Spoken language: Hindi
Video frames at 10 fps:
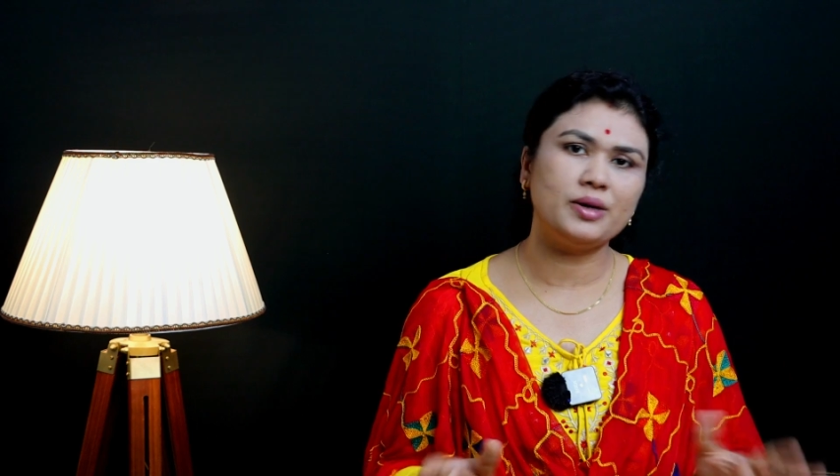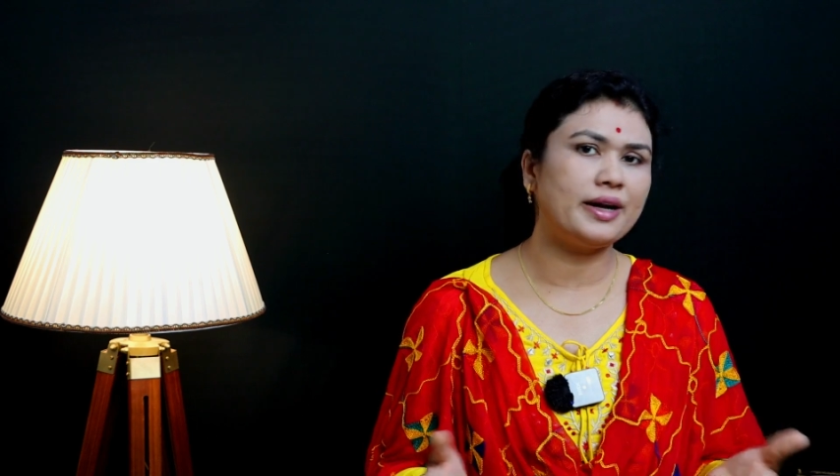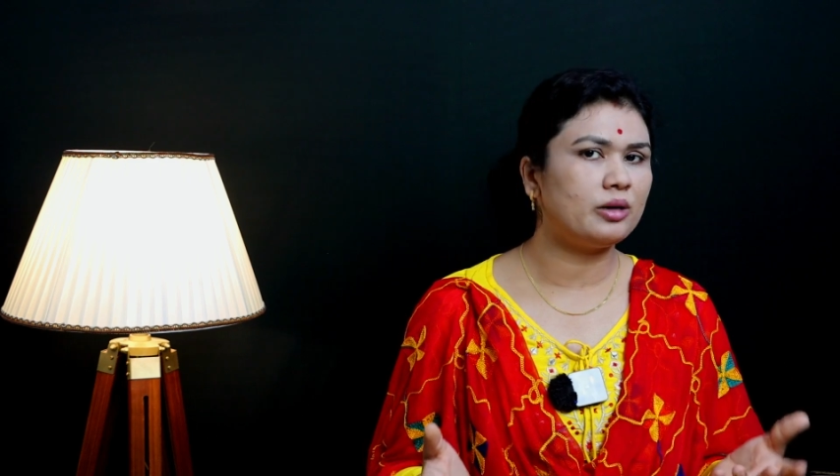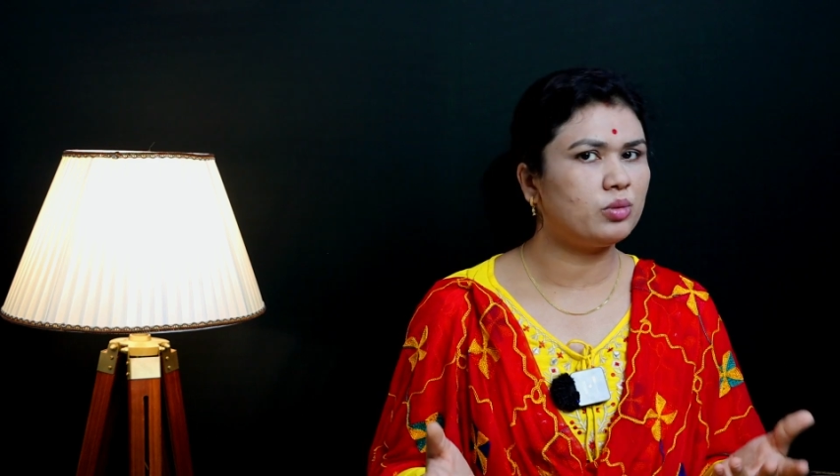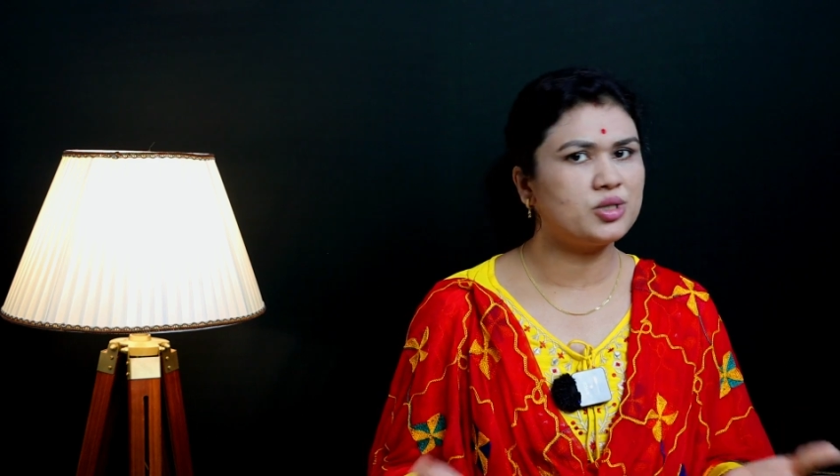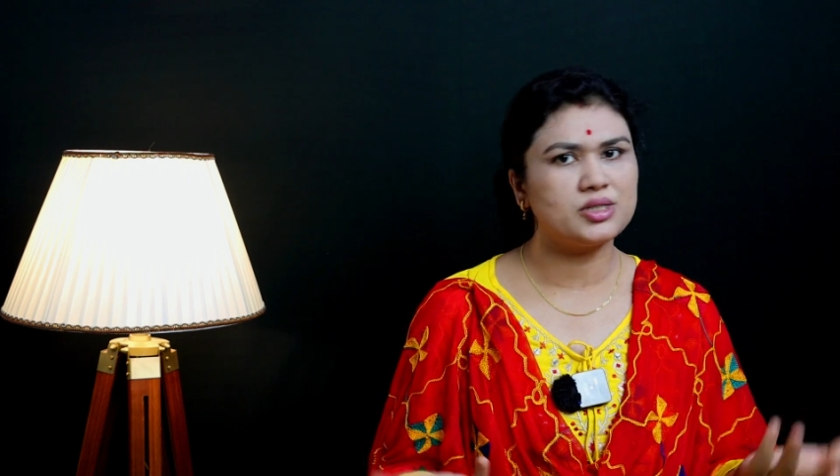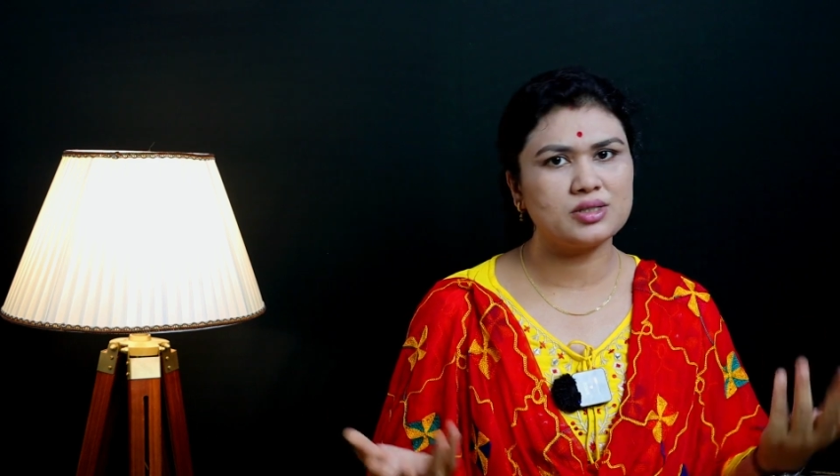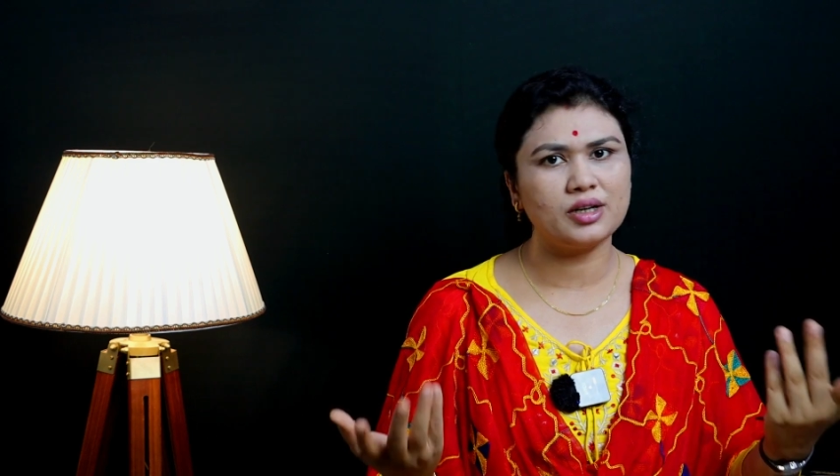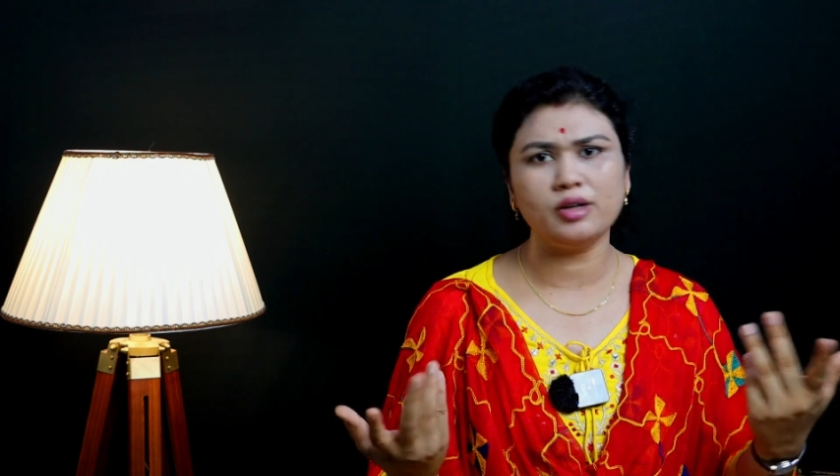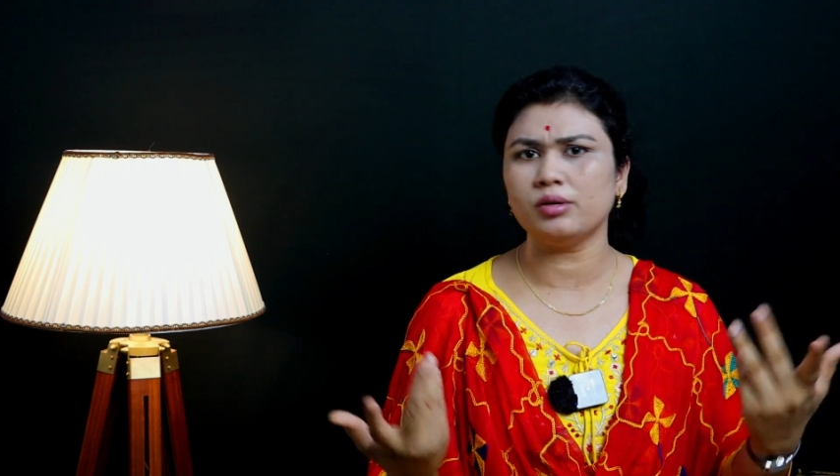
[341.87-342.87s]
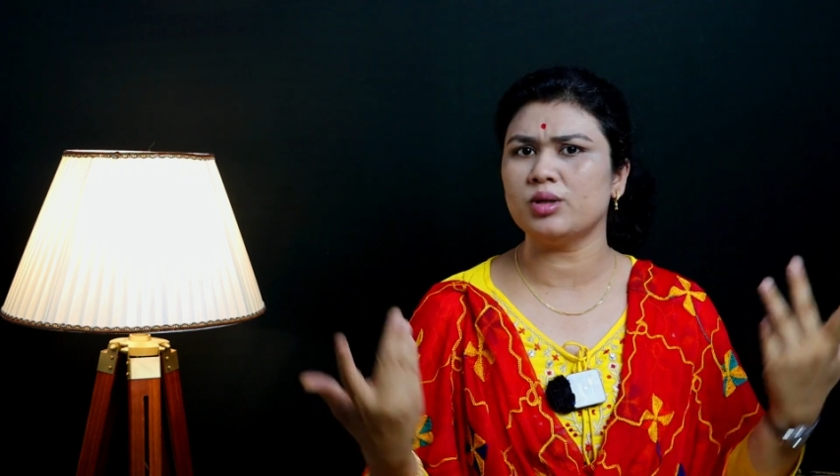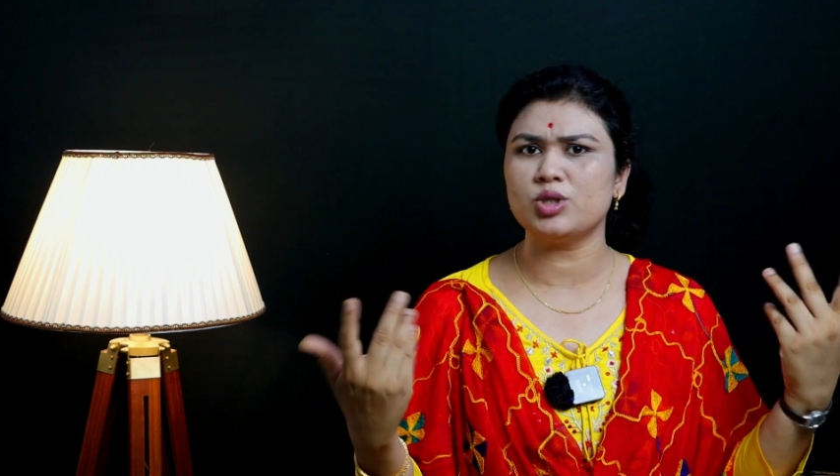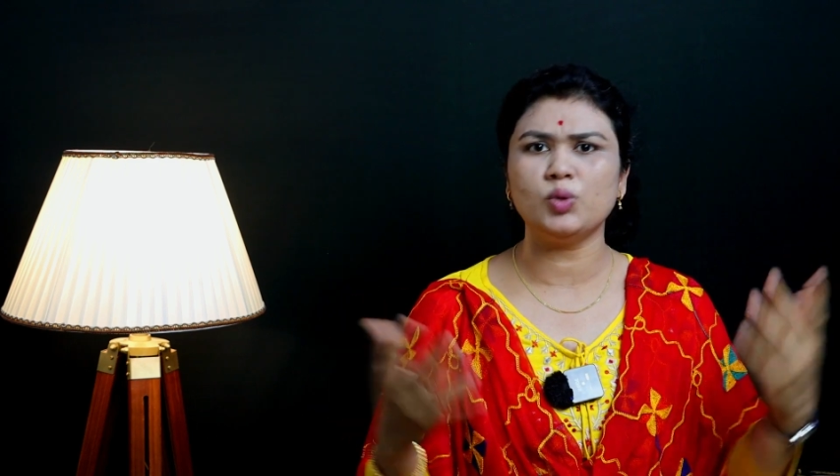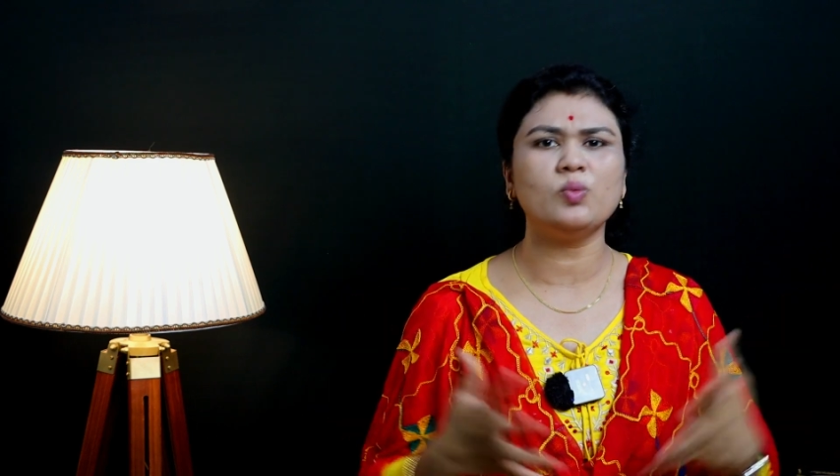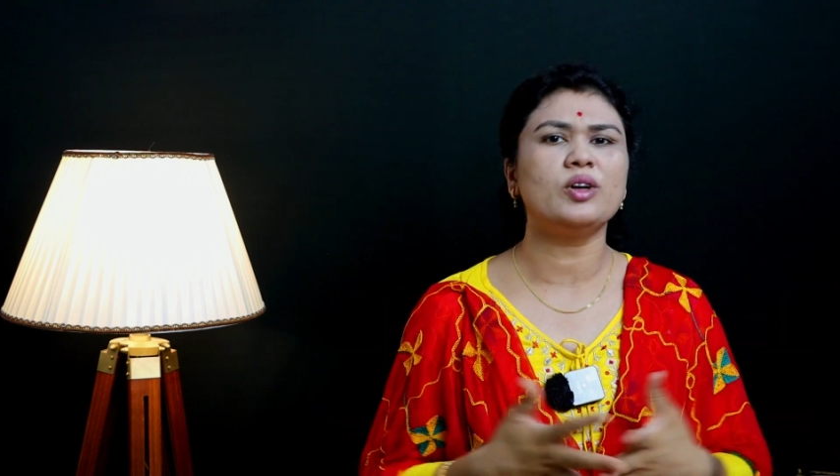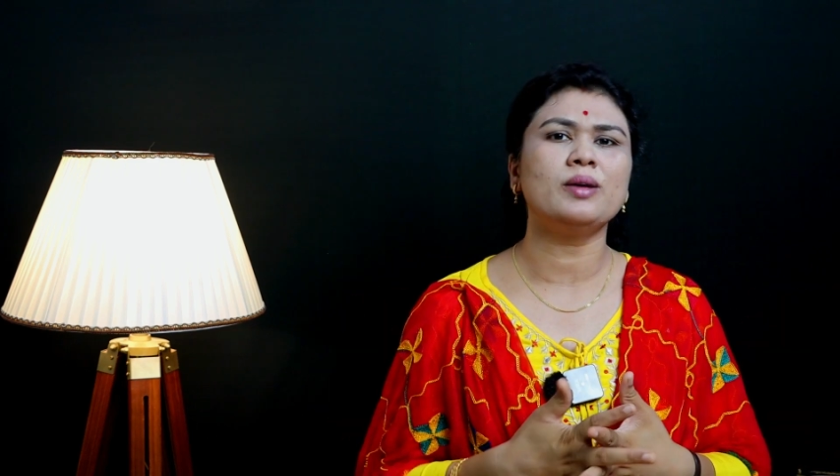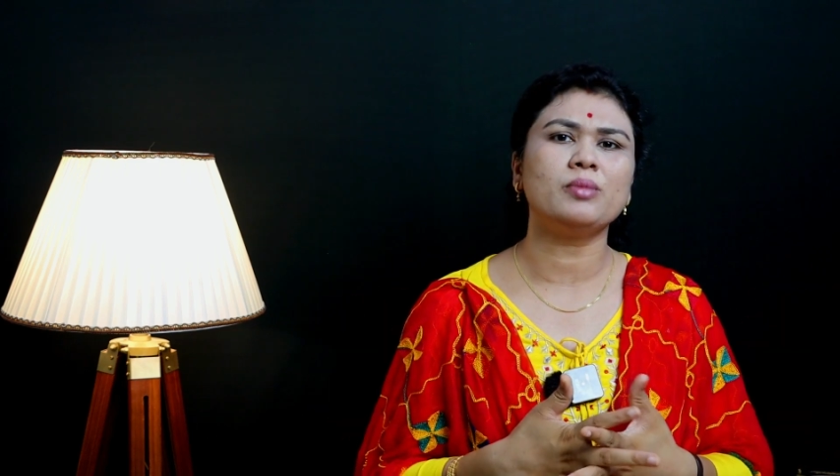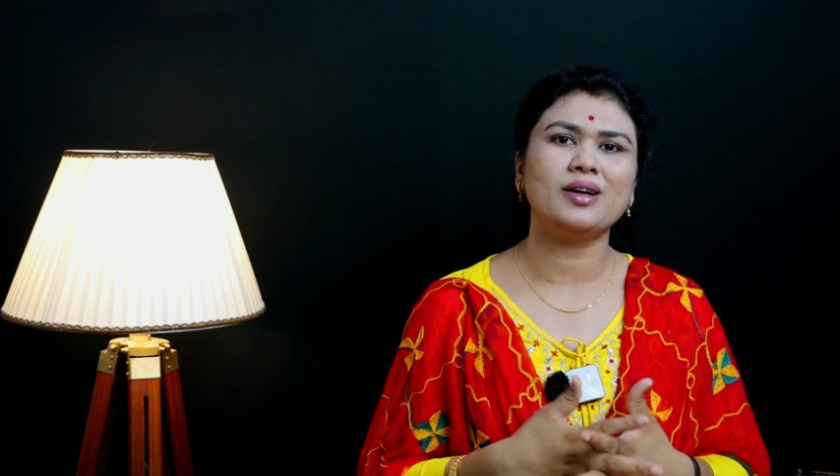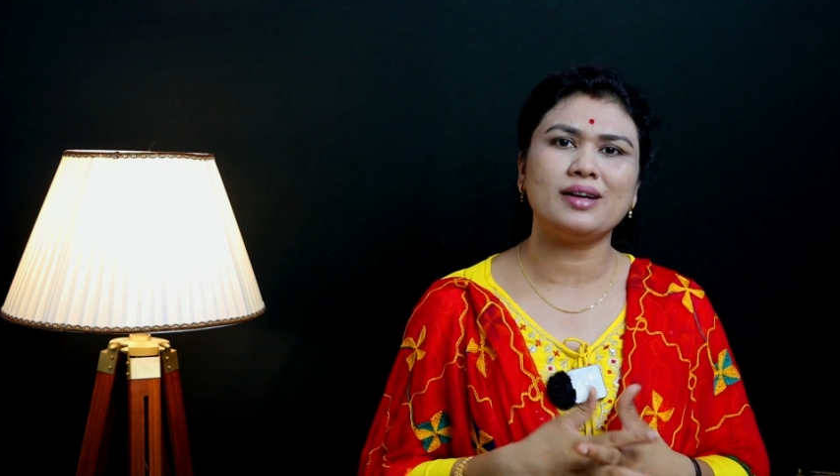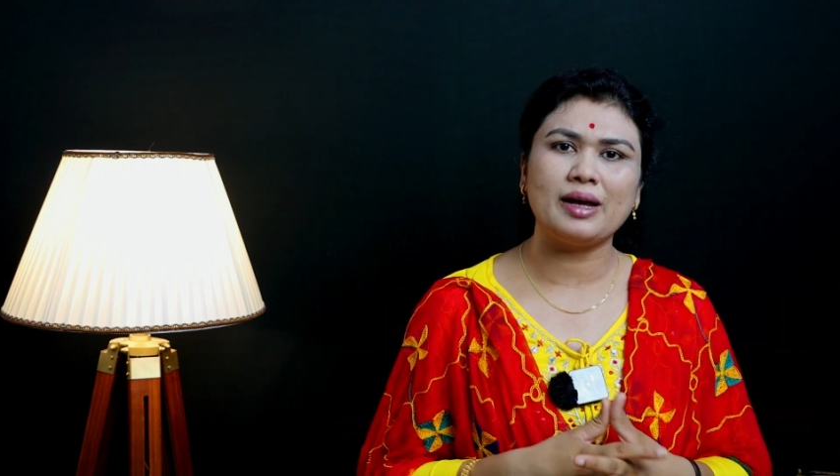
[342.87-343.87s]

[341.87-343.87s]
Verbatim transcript: डायरेक्ट परचेज करें और कंज्यूम करें आपका